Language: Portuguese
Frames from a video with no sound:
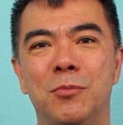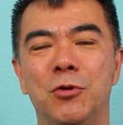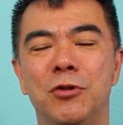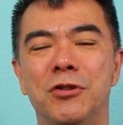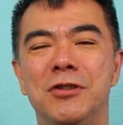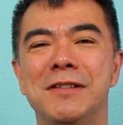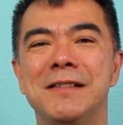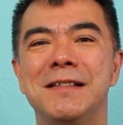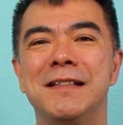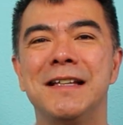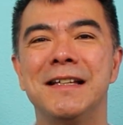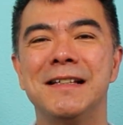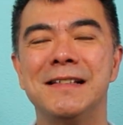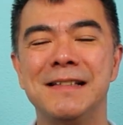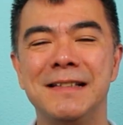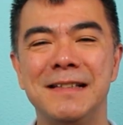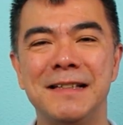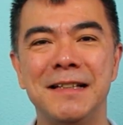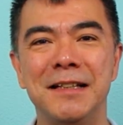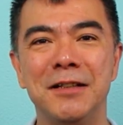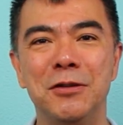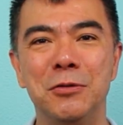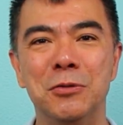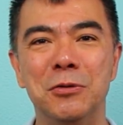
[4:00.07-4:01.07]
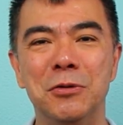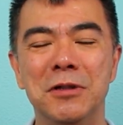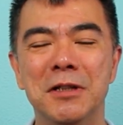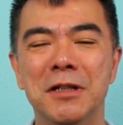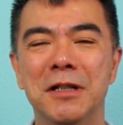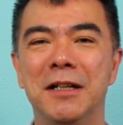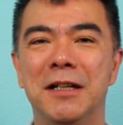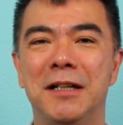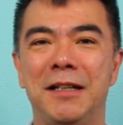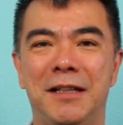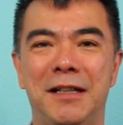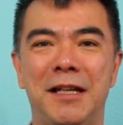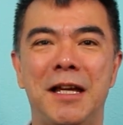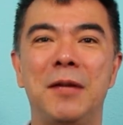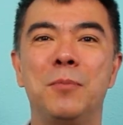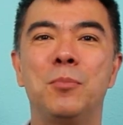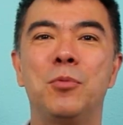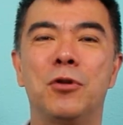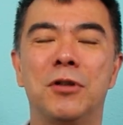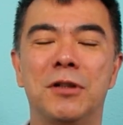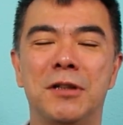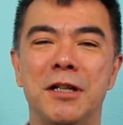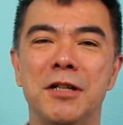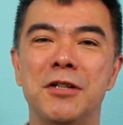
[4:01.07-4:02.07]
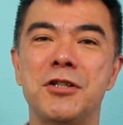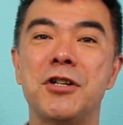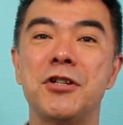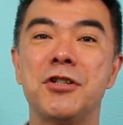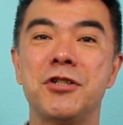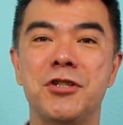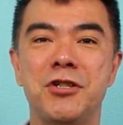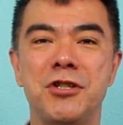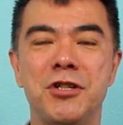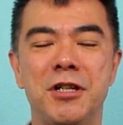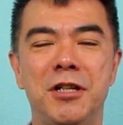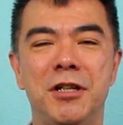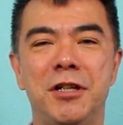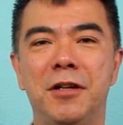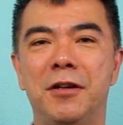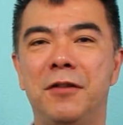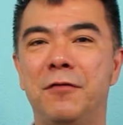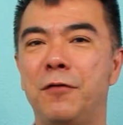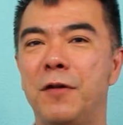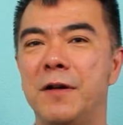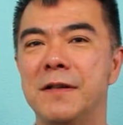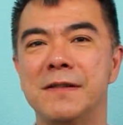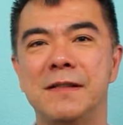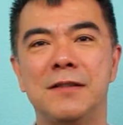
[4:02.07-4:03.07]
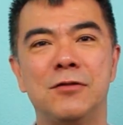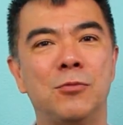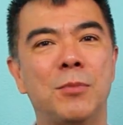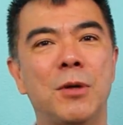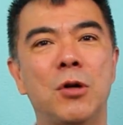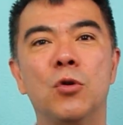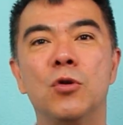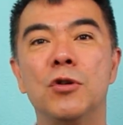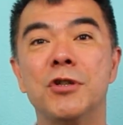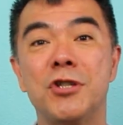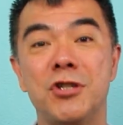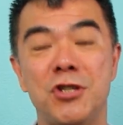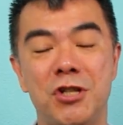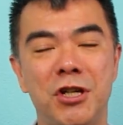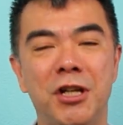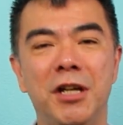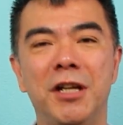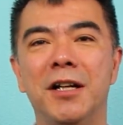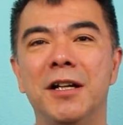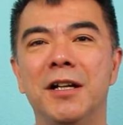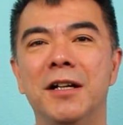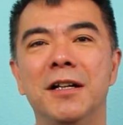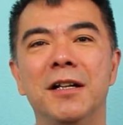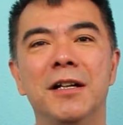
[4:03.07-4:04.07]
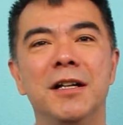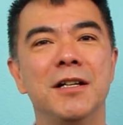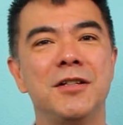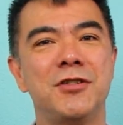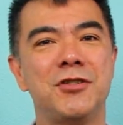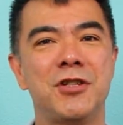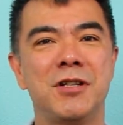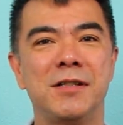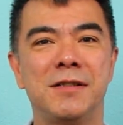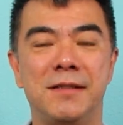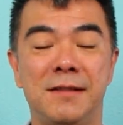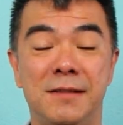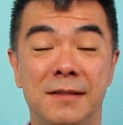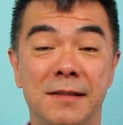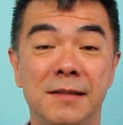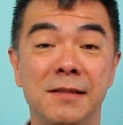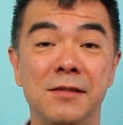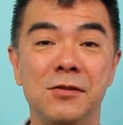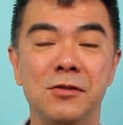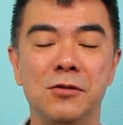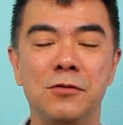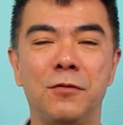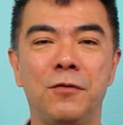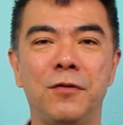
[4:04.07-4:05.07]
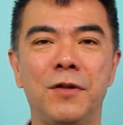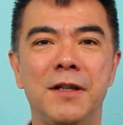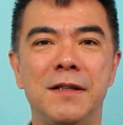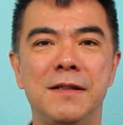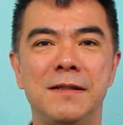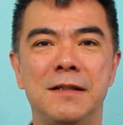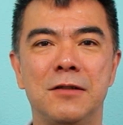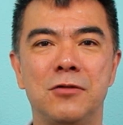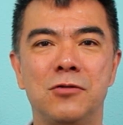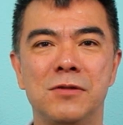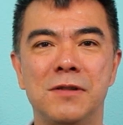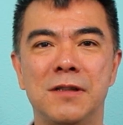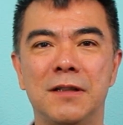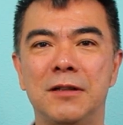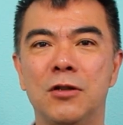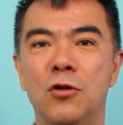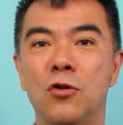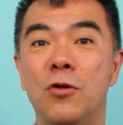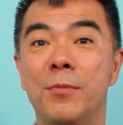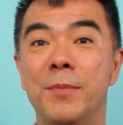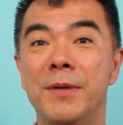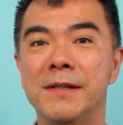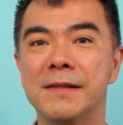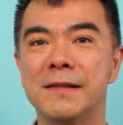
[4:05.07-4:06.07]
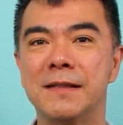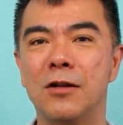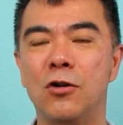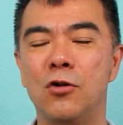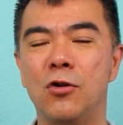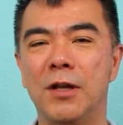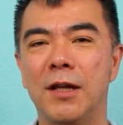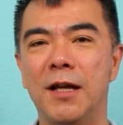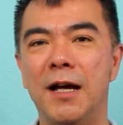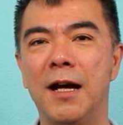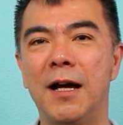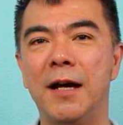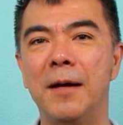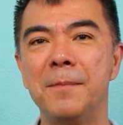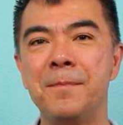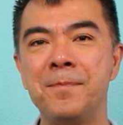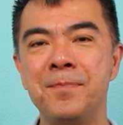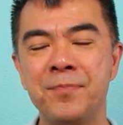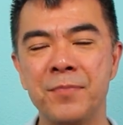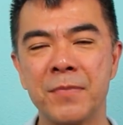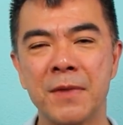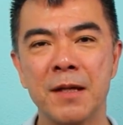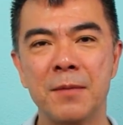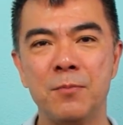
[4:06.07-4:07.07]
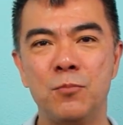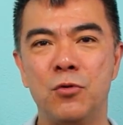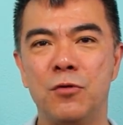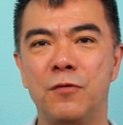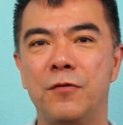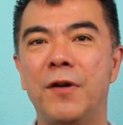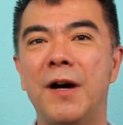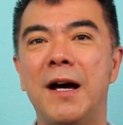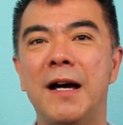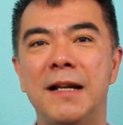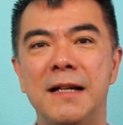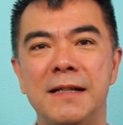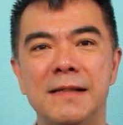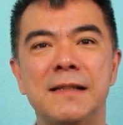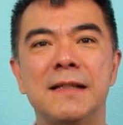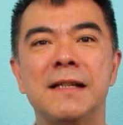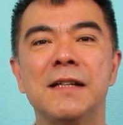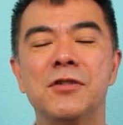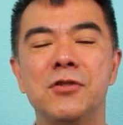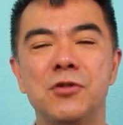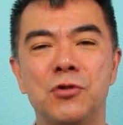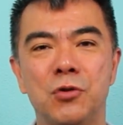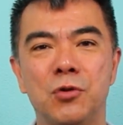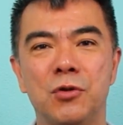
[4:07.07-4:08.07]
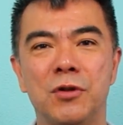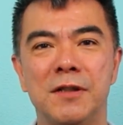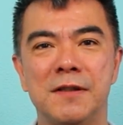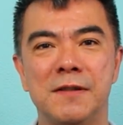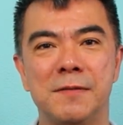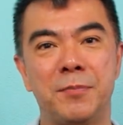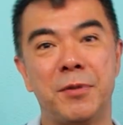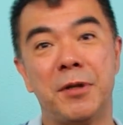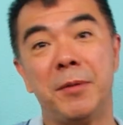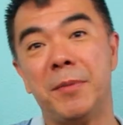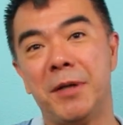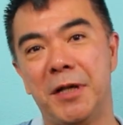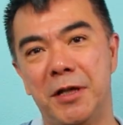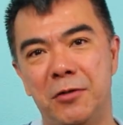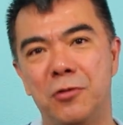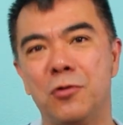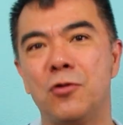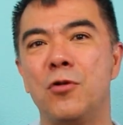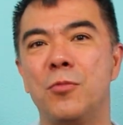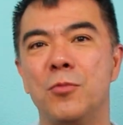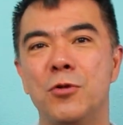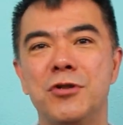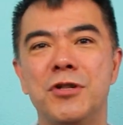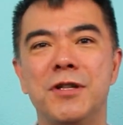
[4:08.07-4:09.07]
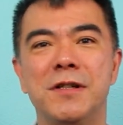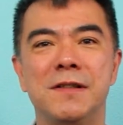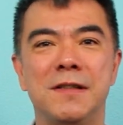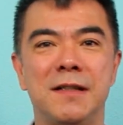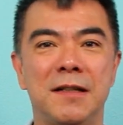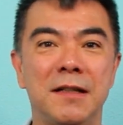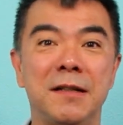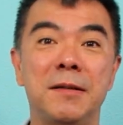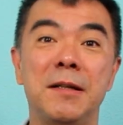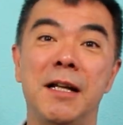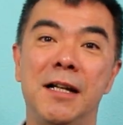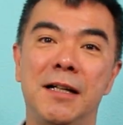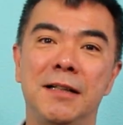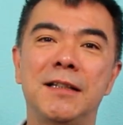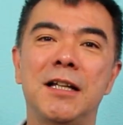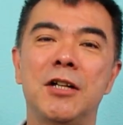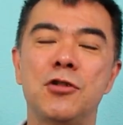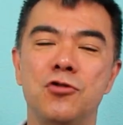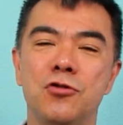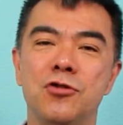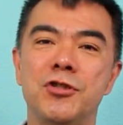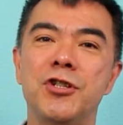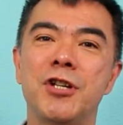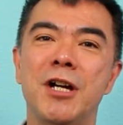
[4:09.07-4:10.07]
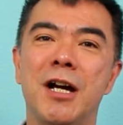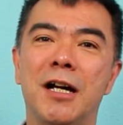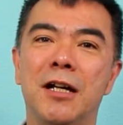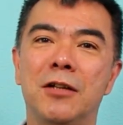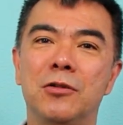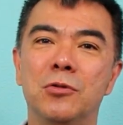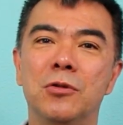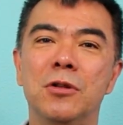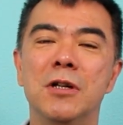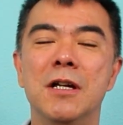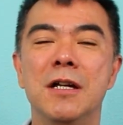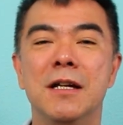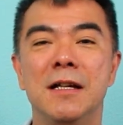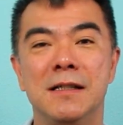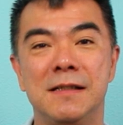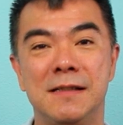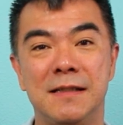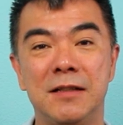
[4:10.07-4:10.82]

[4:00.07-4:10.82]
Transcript: está muito esquecido. E é importante a gente fazer uma rotina de exercícios físicos, então começar a olhar por várias questões. Primeiro, como eu disse, ele está judiado.